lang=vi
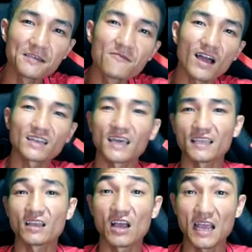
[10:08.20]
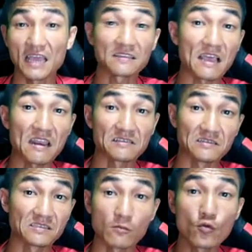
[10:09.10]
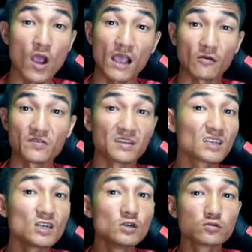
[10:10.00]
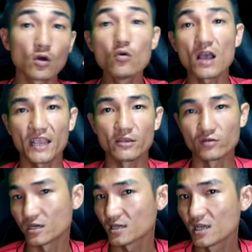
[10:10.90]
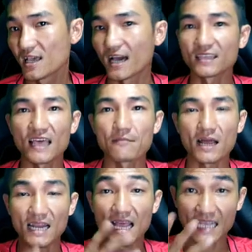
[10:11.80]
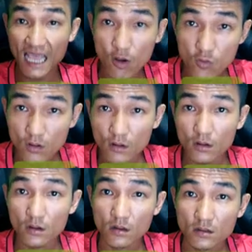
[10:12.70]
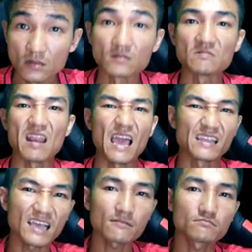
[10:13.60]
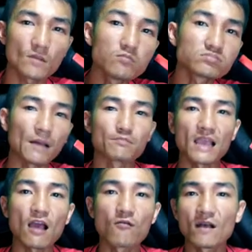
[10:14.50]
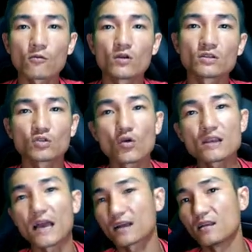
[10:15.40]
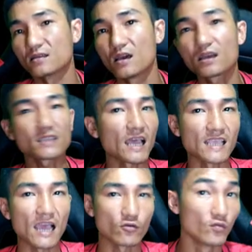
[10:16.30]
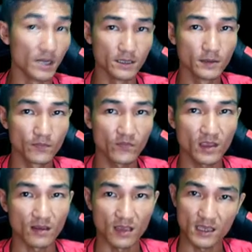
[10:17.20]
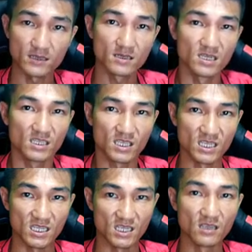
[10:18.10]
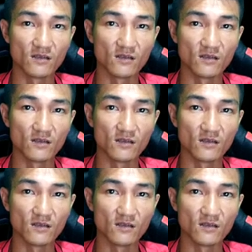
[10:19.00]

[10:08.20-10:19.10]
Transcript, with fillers: Ivan này anh ta là sự tổng hòa của những cái ưu tú hai điều trên anh ta bật đà cao lại cắt bóng tầm cao phát huy tối đa cái lợi thế cái tài dài của mình đấy thì